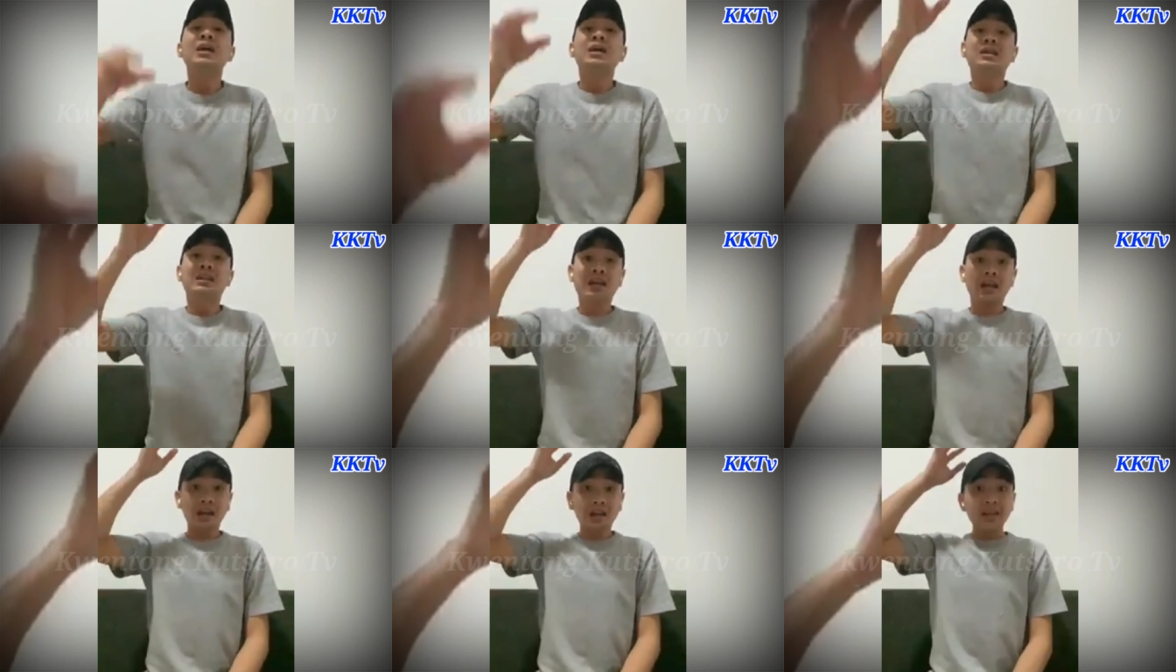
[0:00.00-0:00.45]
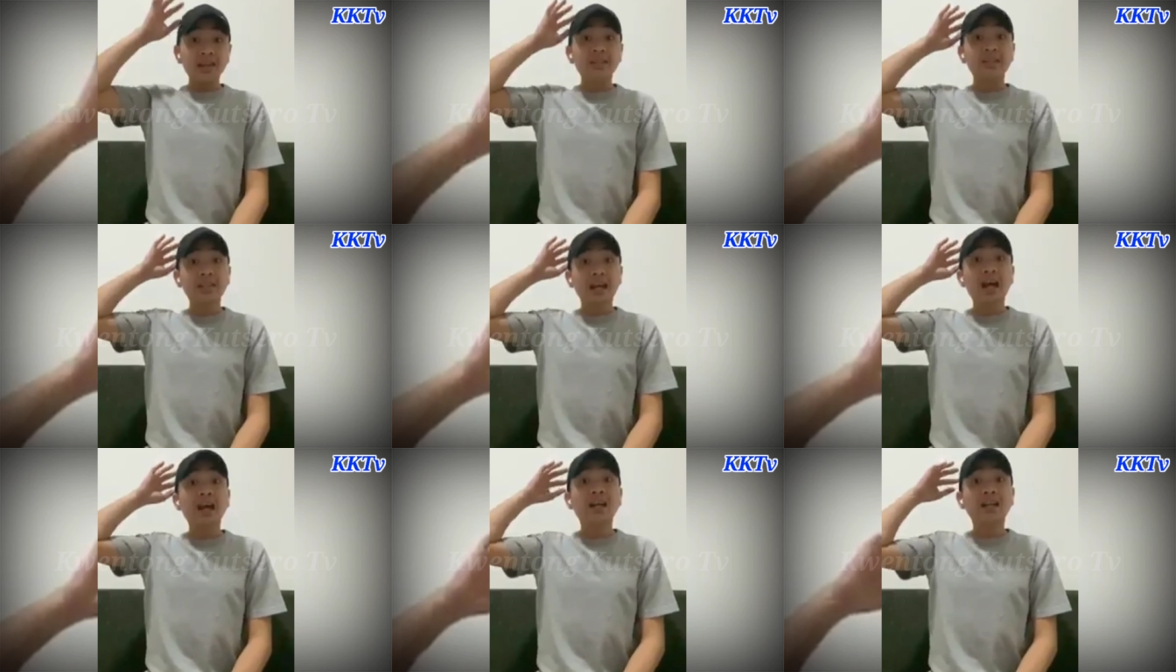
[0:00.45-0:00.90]
ng
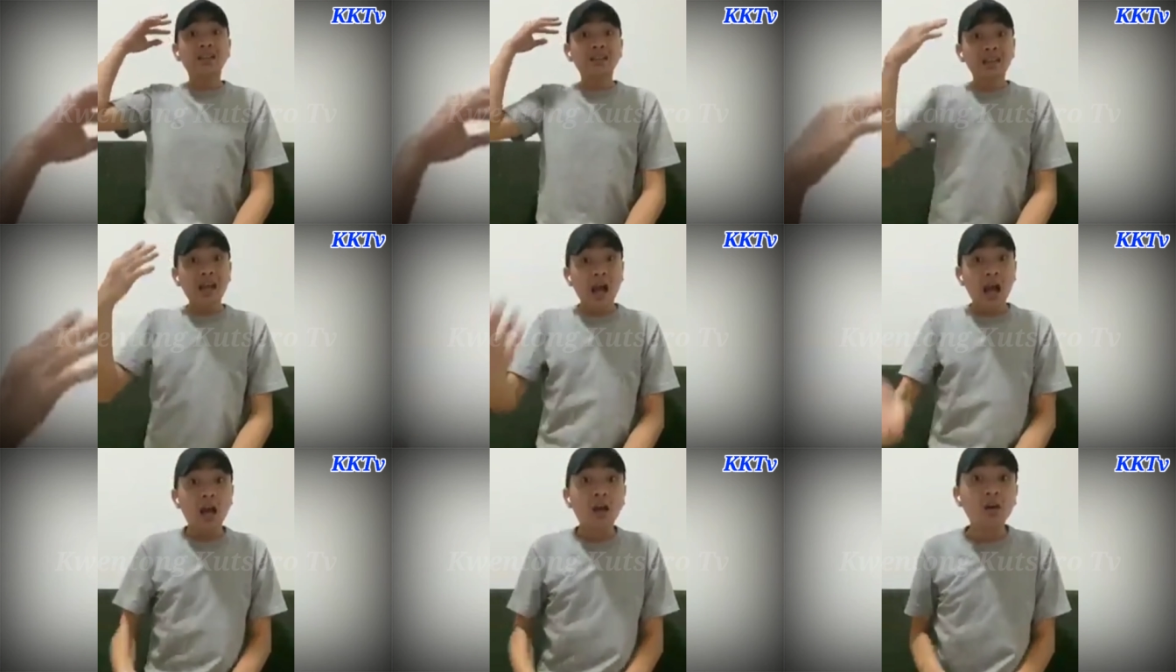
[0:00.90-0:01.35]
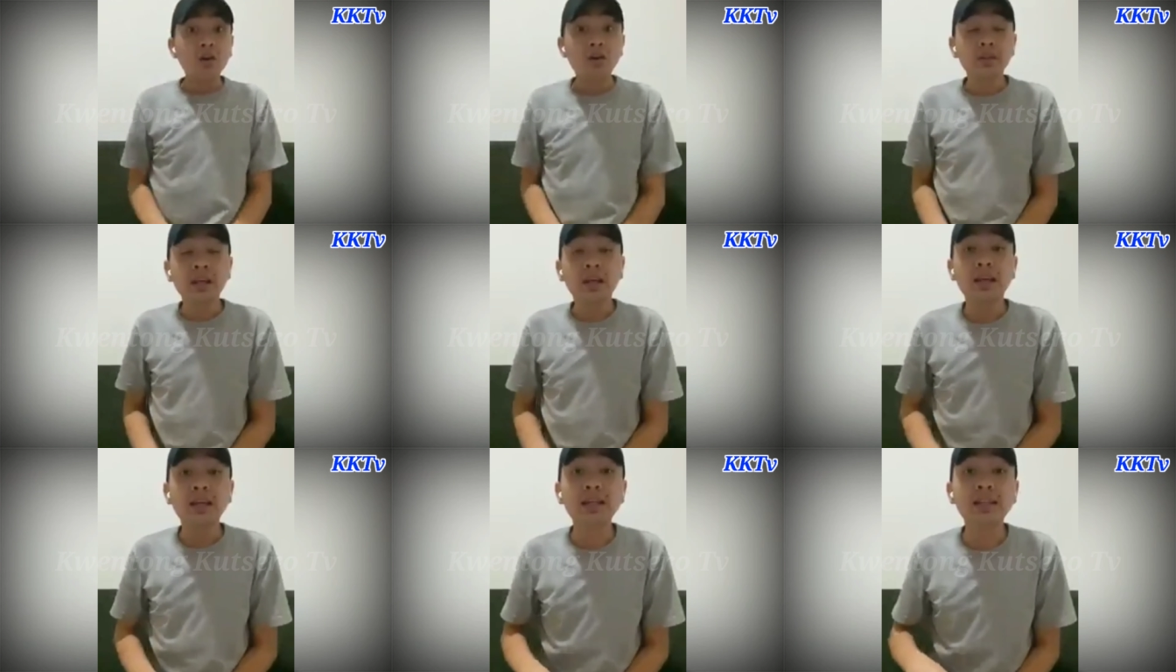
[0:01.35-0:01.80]
isang tao,
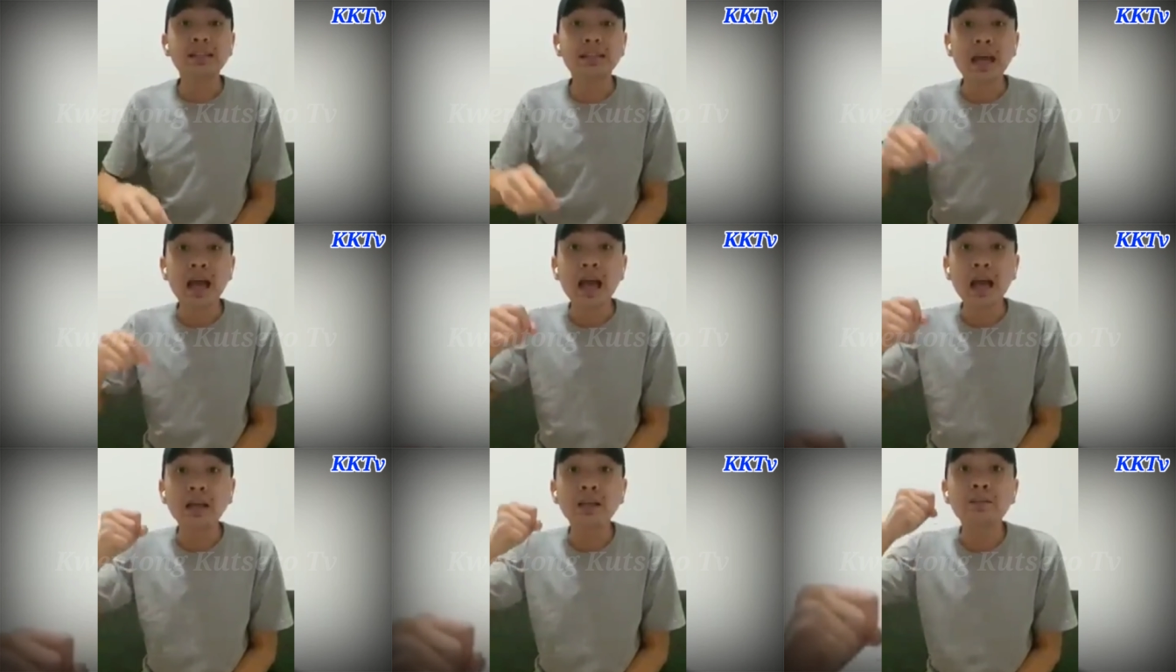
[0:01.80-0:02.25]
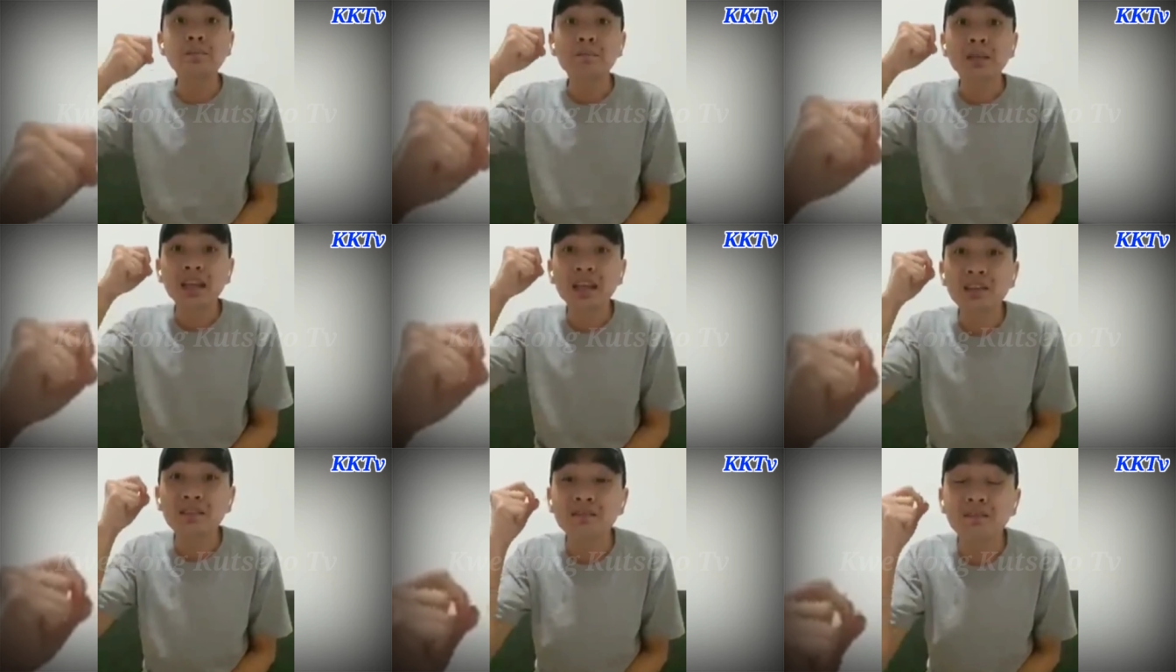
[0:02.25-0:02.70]
ng isang
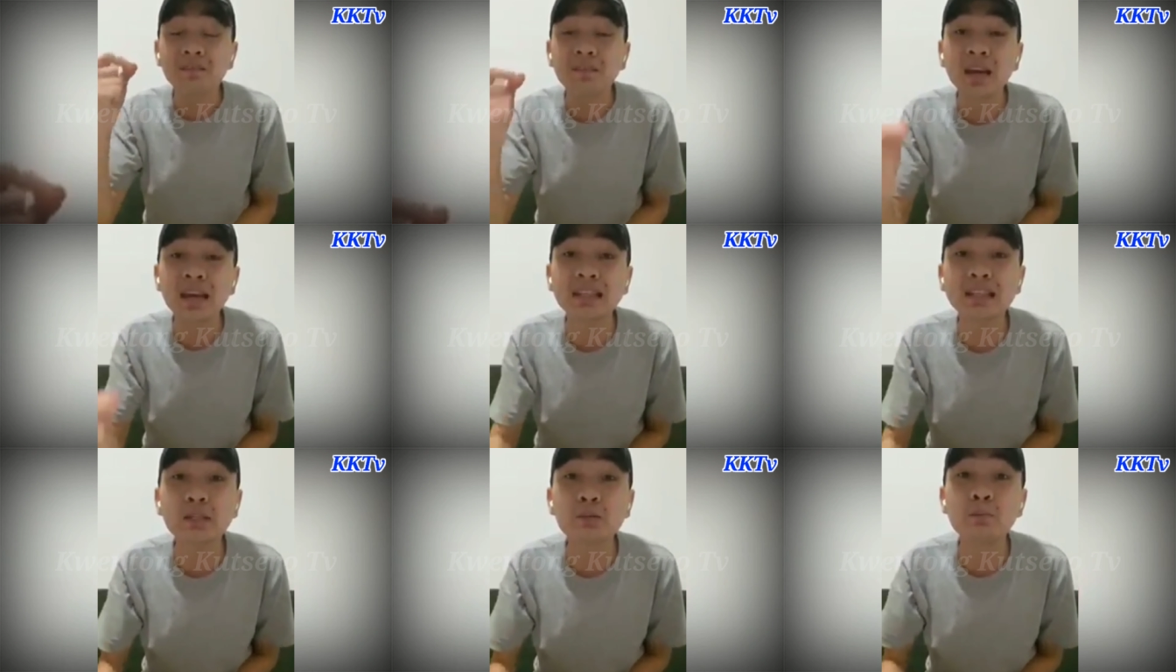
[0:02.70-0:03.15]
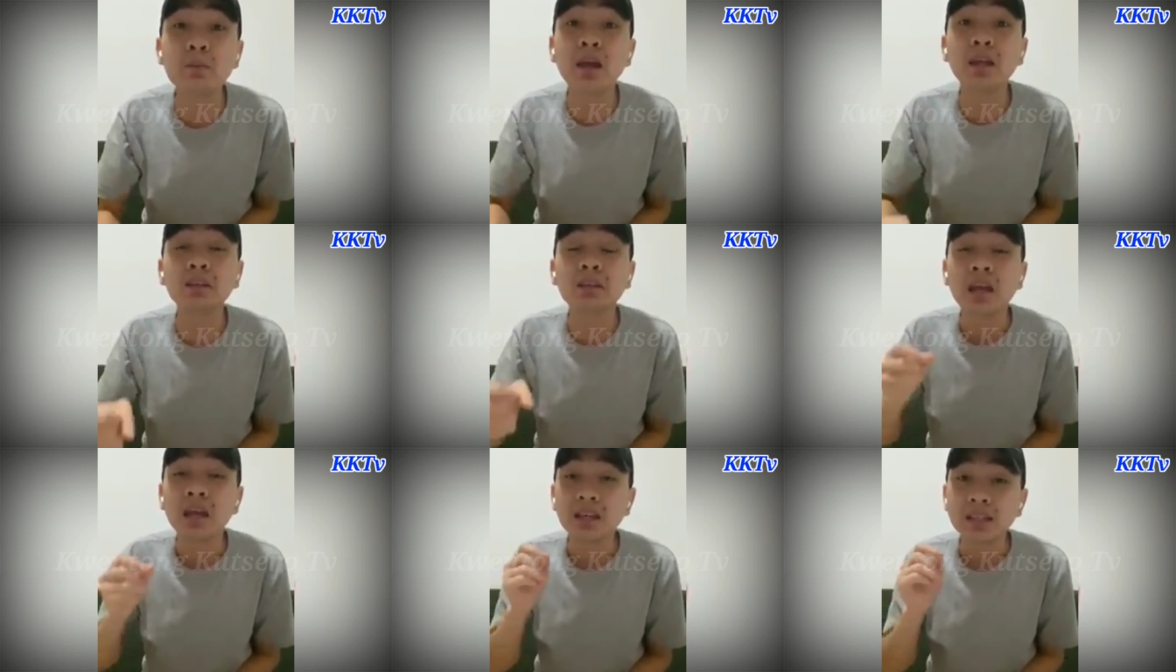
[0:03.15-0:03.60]

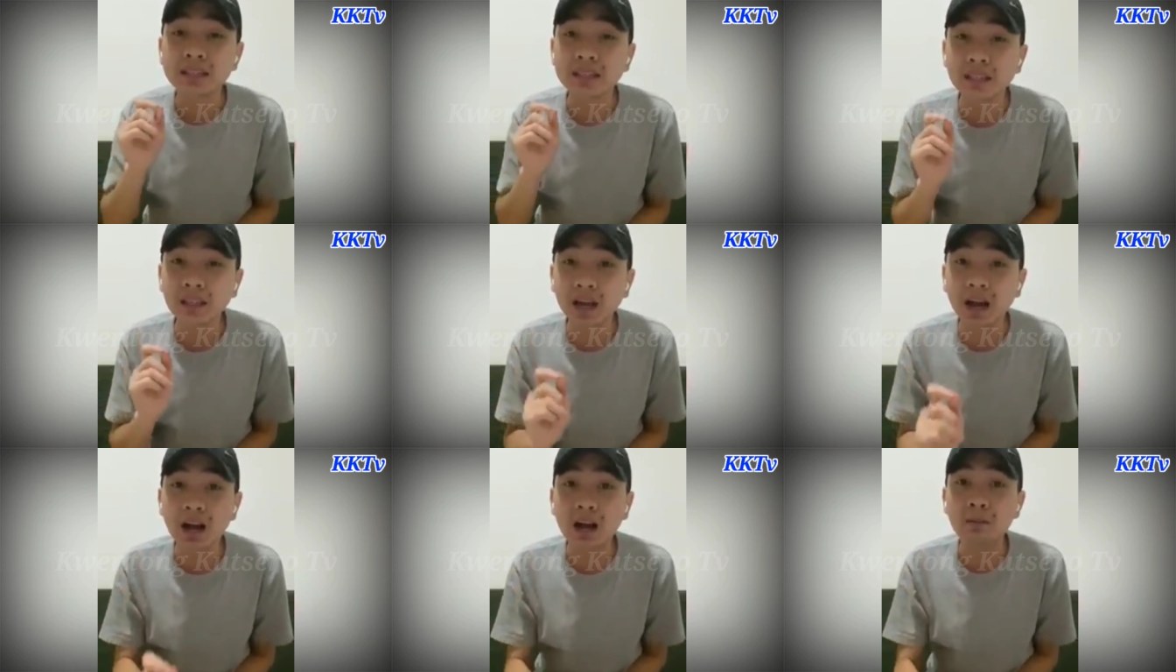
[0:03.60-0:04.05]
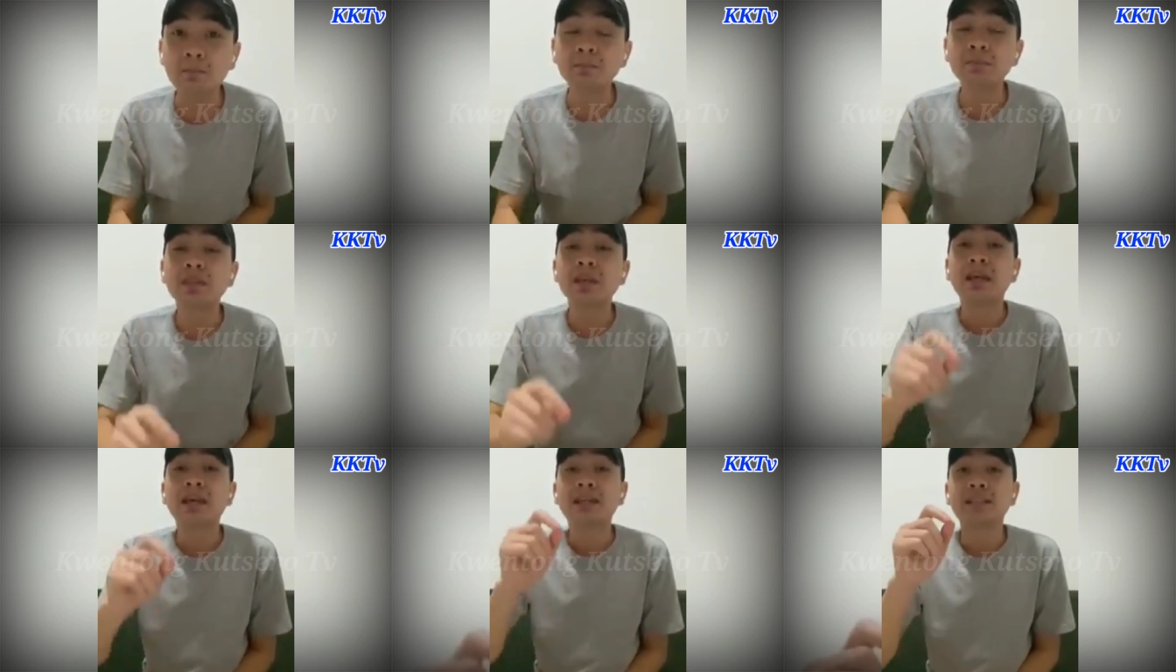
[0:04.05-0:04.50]
investment
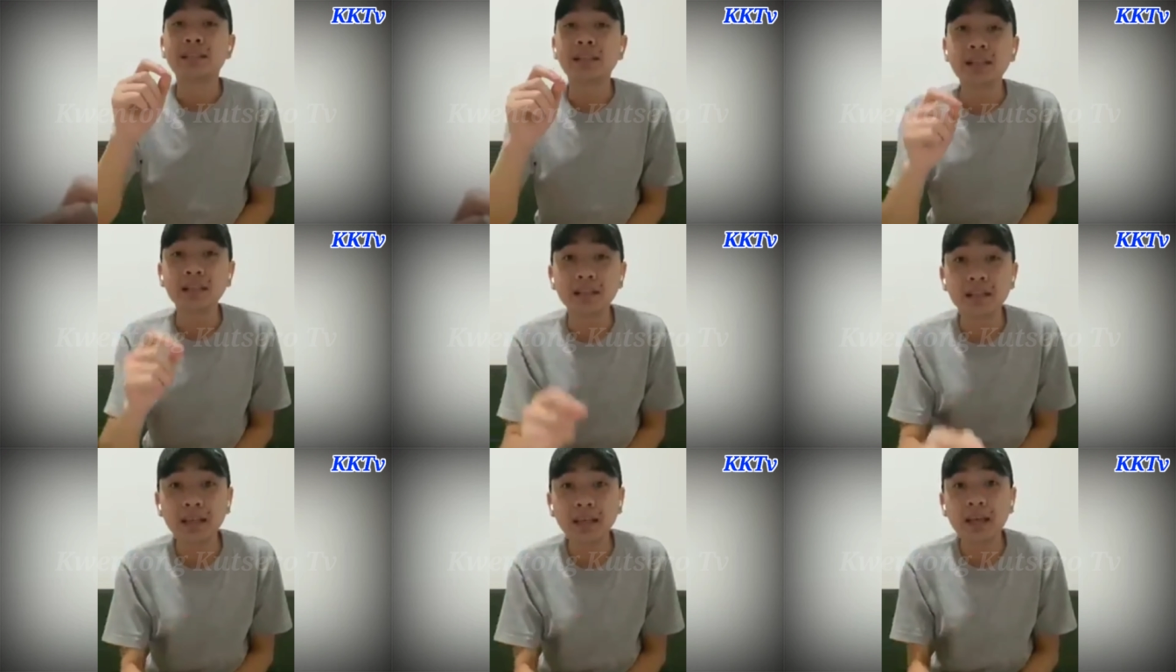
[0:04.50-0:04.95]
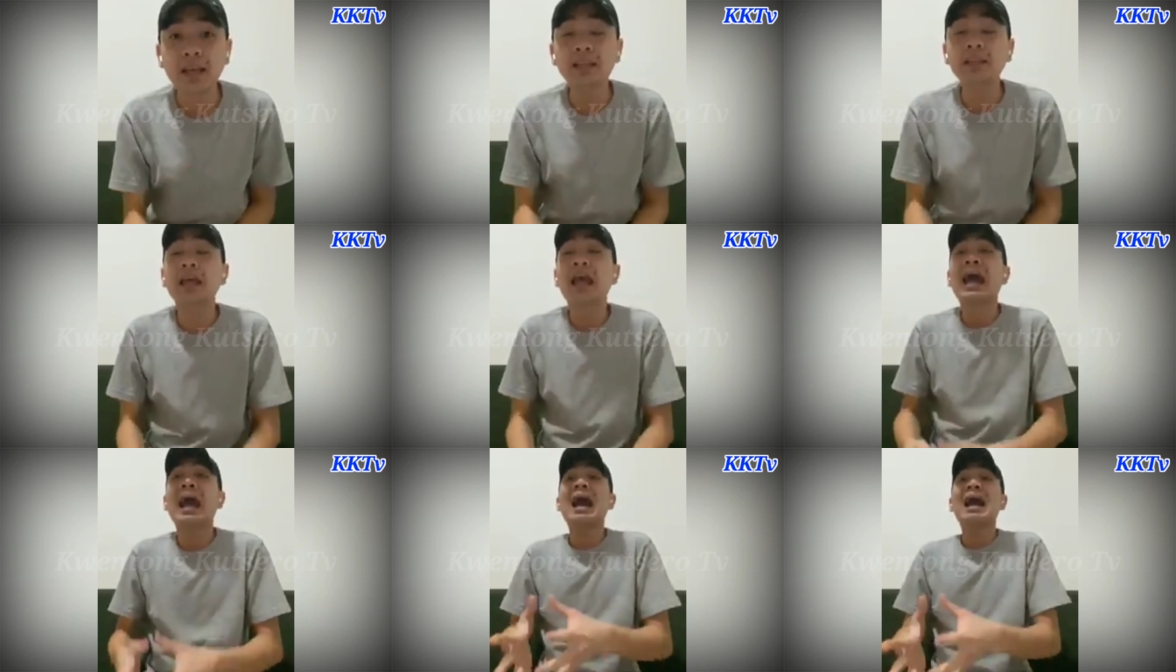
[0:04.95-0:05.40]
scam syndicate